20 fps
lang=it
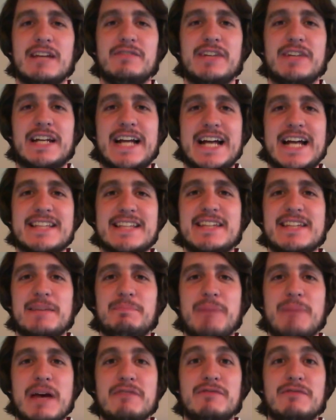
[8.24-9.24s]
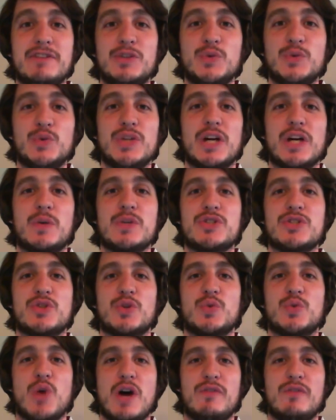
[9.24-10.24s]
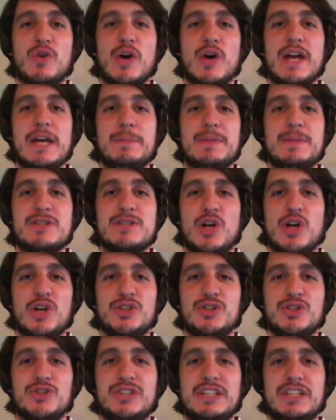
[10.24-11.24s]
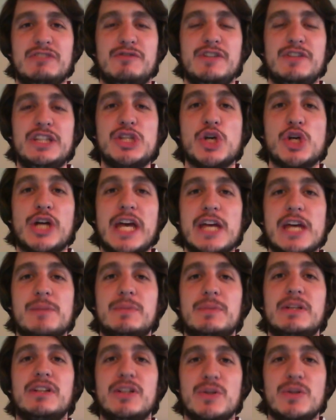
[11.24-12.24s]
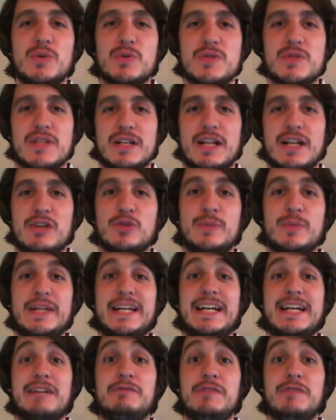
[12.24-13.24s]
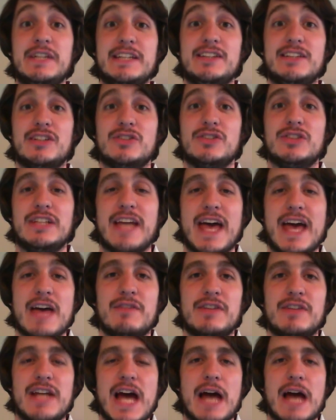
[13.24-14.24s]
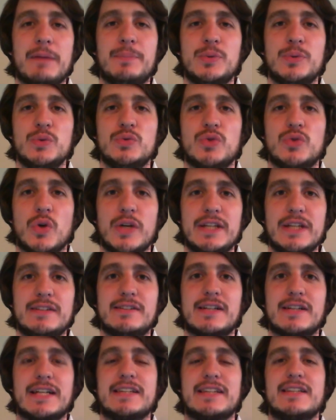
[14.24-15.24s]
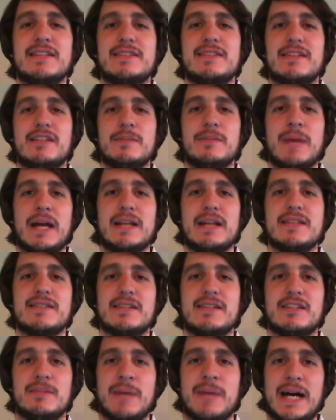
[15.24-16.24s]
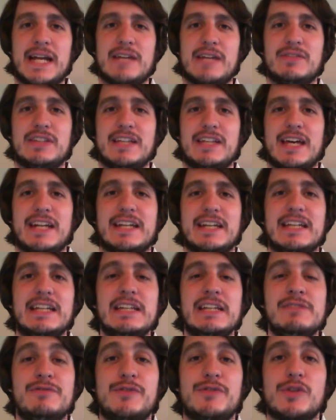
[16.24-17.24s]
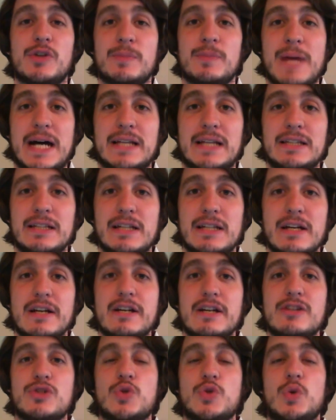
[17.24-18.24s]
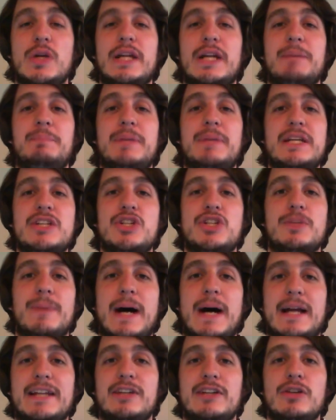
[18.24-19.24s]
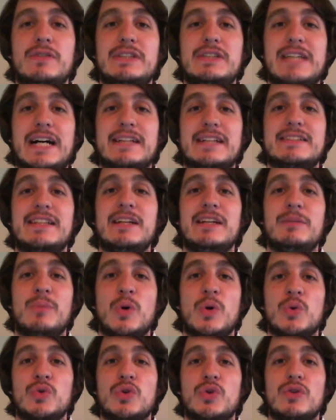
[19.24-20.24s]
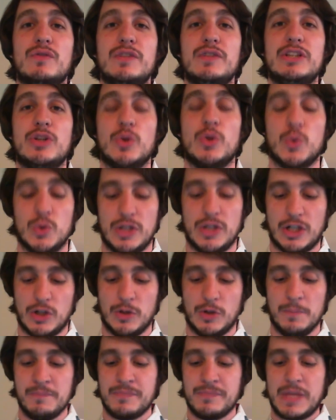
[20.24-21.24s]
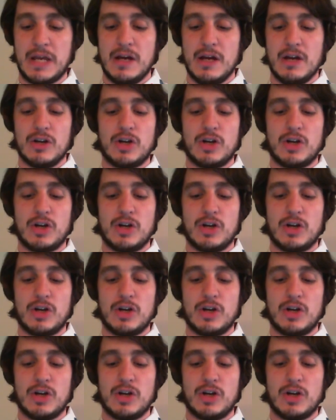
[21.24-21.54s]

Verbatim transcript: Salve ragazzi e benvenuti a questo nuovo episodio di Videogame News, la rubrica video di everyeye.it che di settimana in settimana vi tiene informati sulle principali novità del mondo videoludico.